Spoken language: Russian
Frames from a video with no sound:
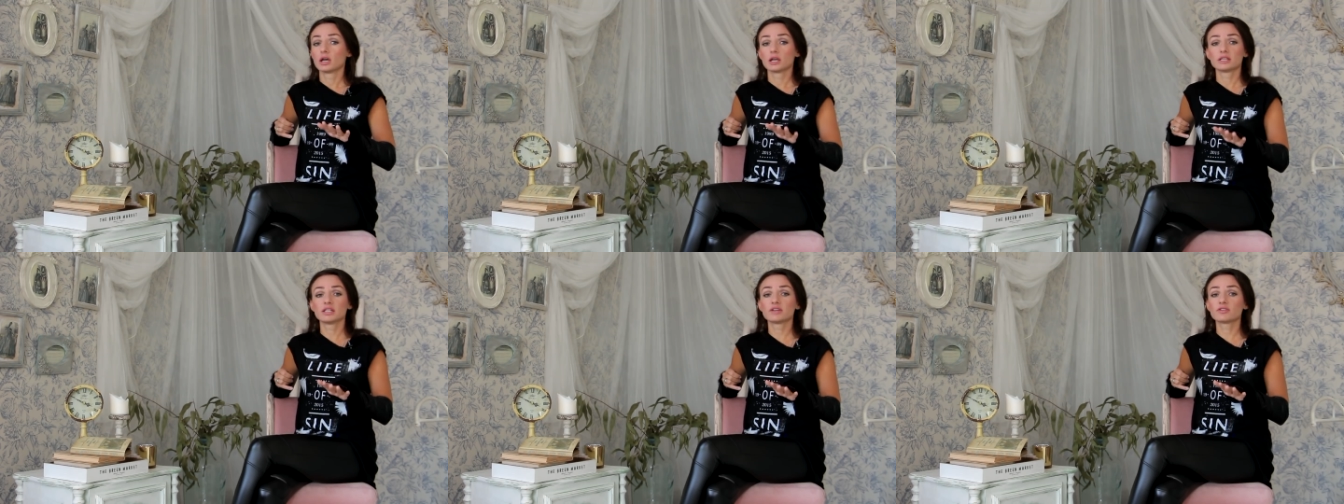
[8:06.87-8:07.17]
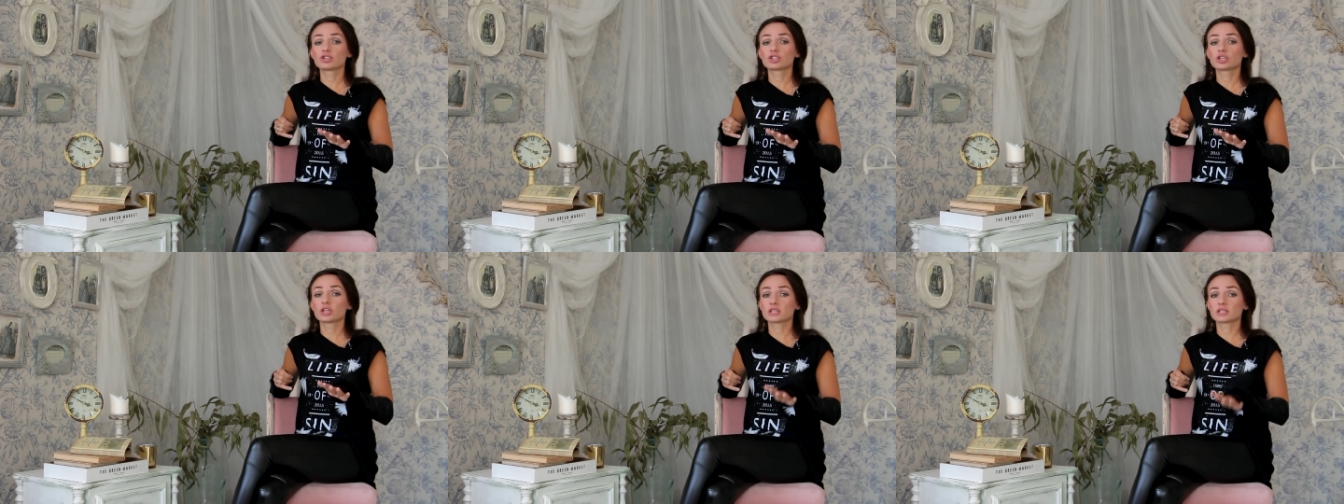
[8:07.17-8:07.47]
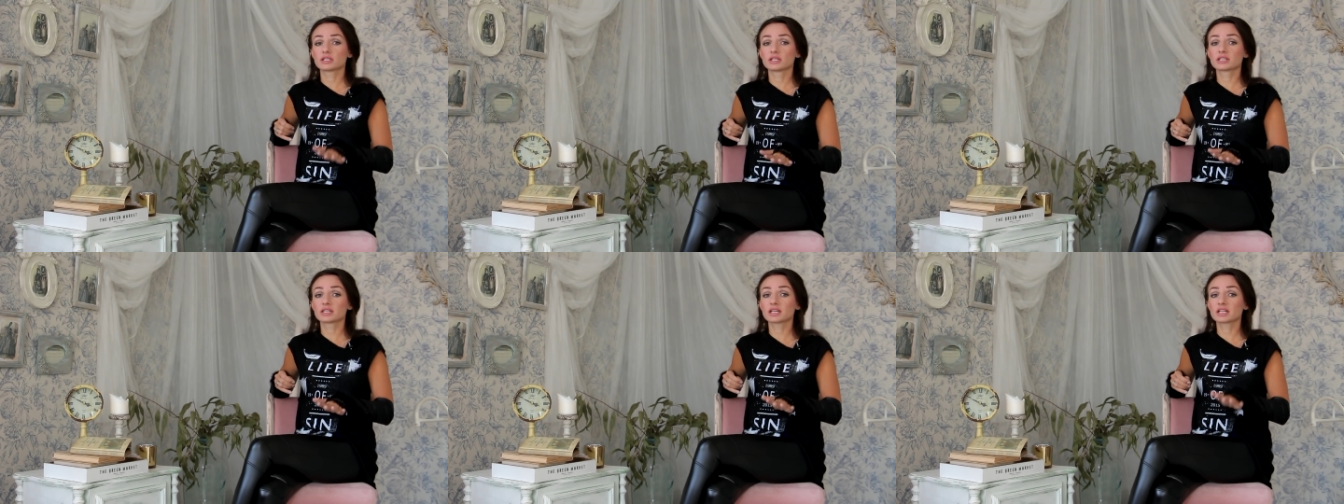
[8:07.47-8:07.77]
Девочки,
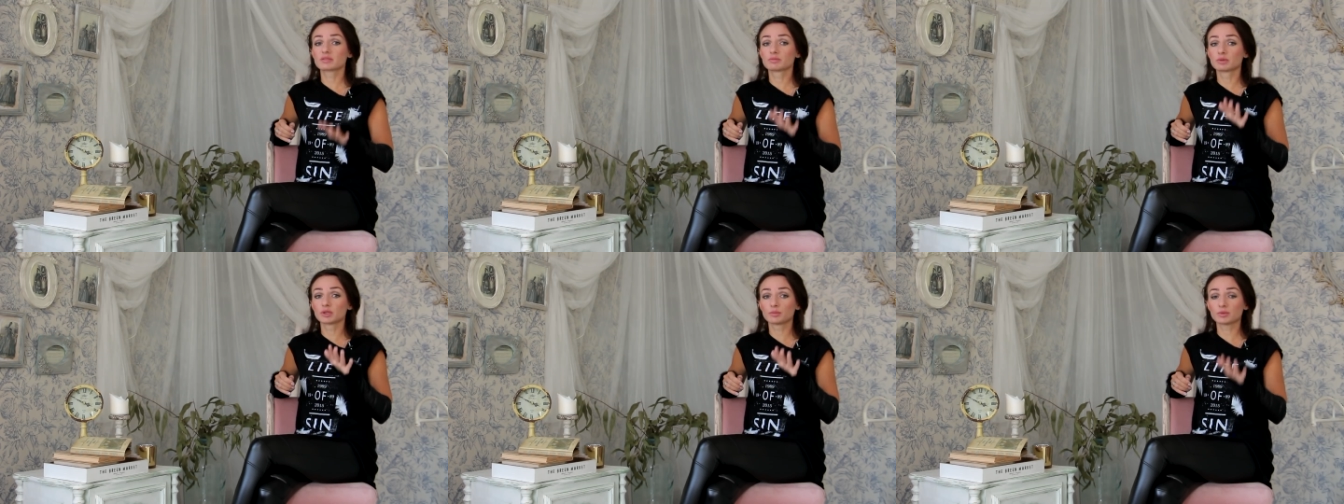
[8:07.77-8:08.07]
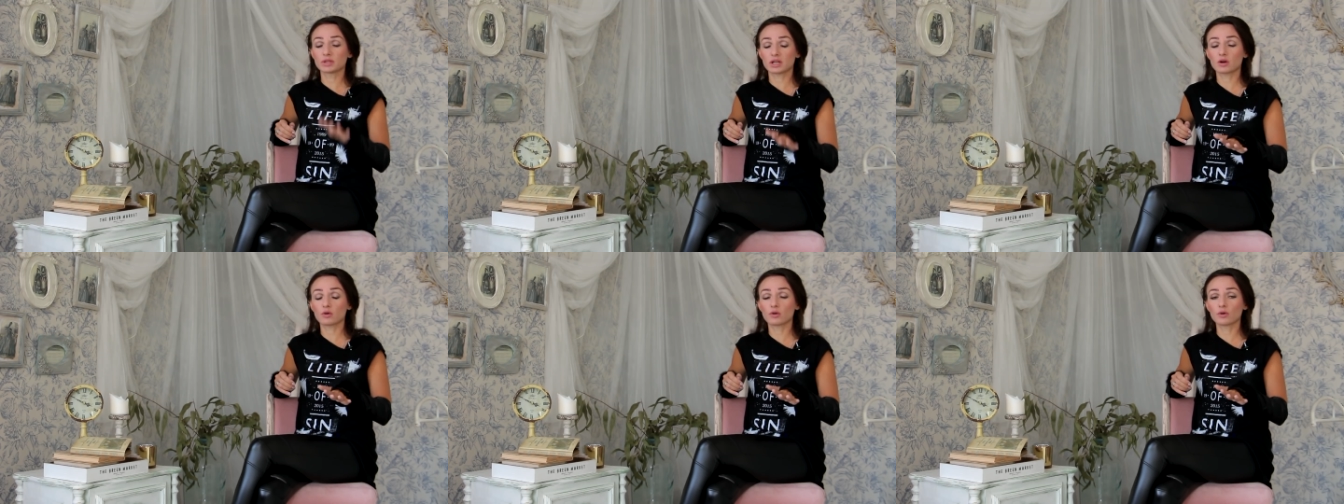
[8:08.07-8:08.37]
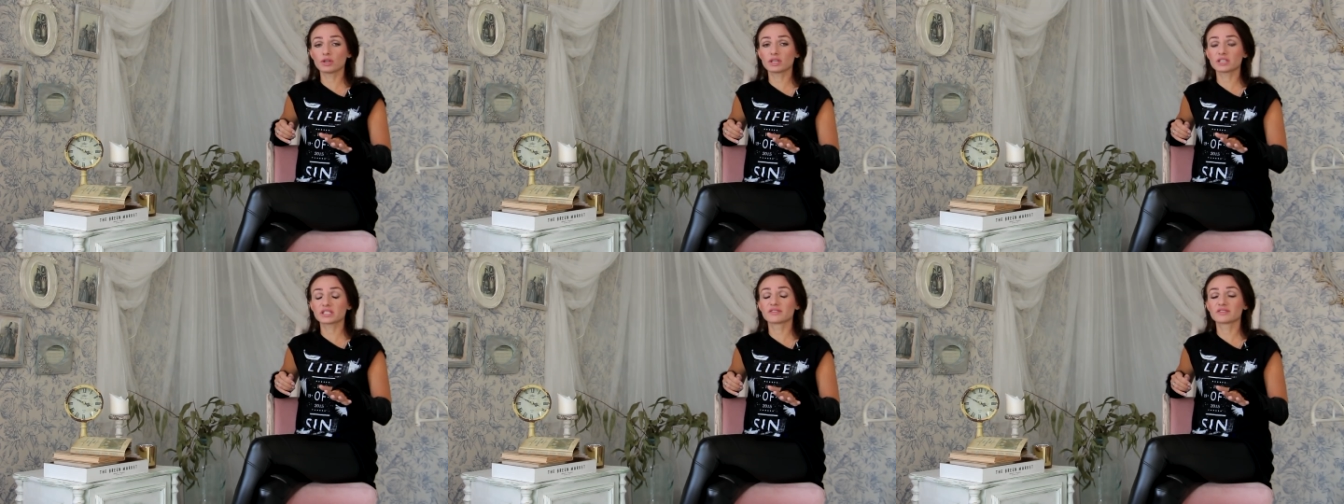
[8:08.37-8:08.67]
если секс был
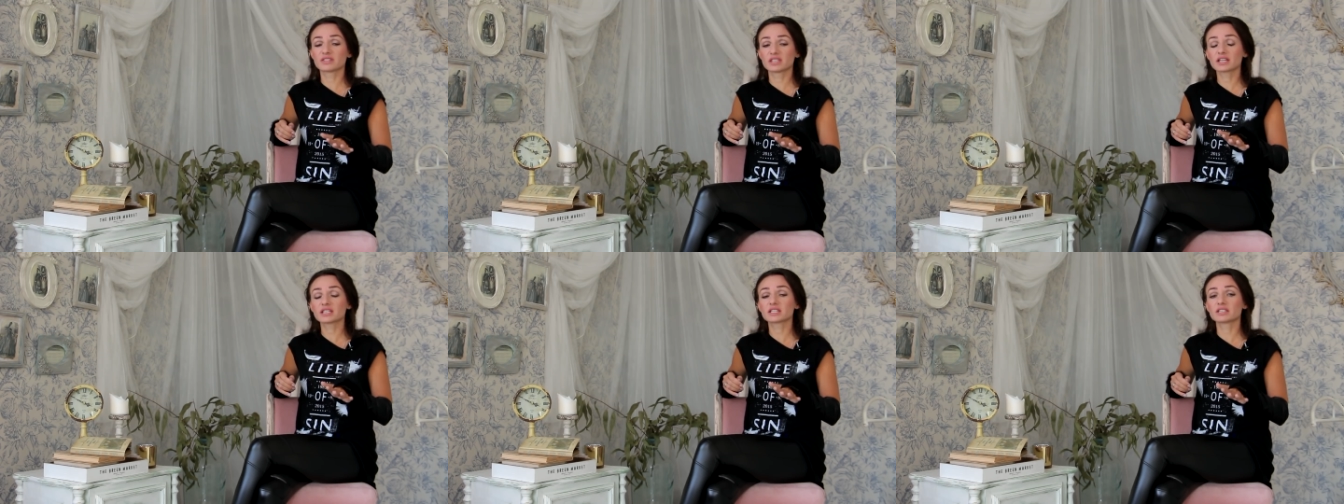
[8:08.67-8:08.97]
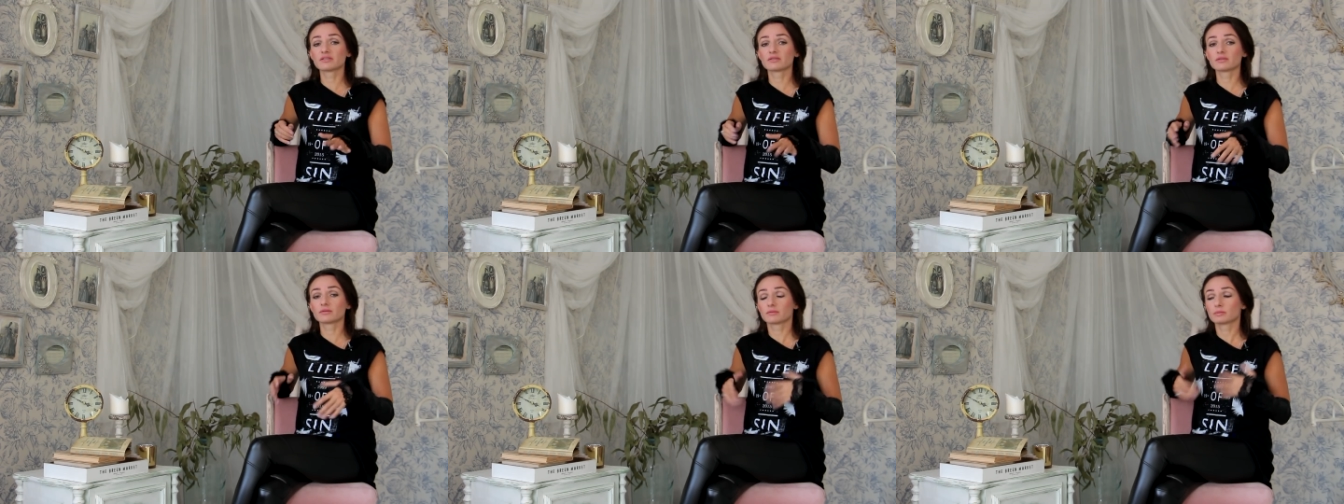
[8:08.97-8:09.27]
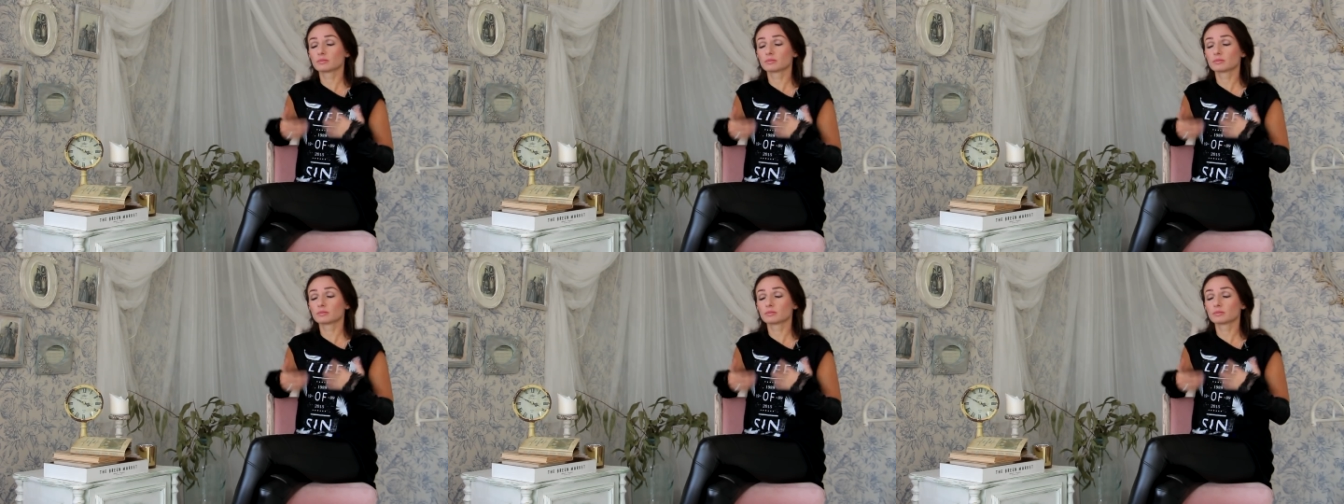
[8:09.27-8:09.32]
плохой, если в сексе